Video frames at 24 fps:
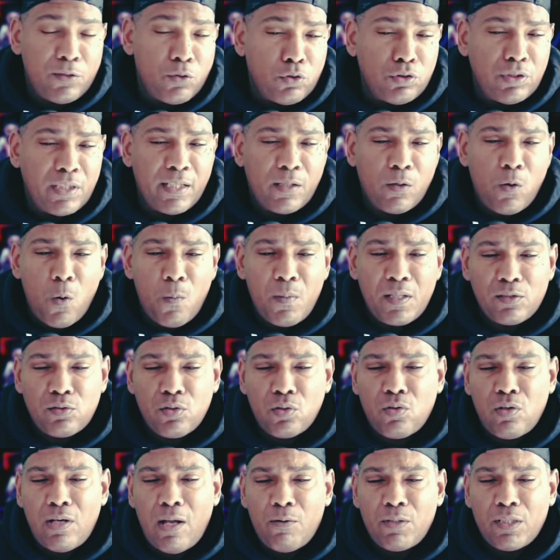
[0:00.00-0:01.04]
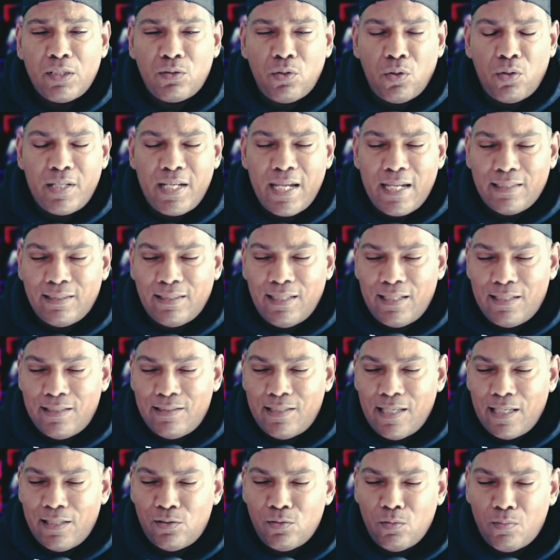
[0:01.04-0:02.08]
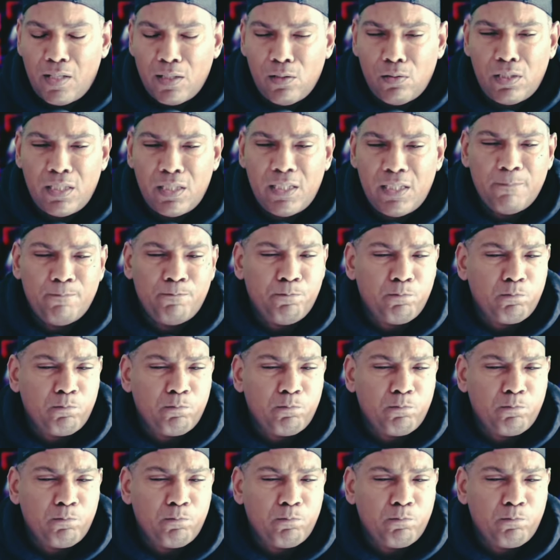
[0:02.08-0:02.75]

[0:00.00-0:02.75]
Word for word: donde comenzó con la victoria de Jason Maloney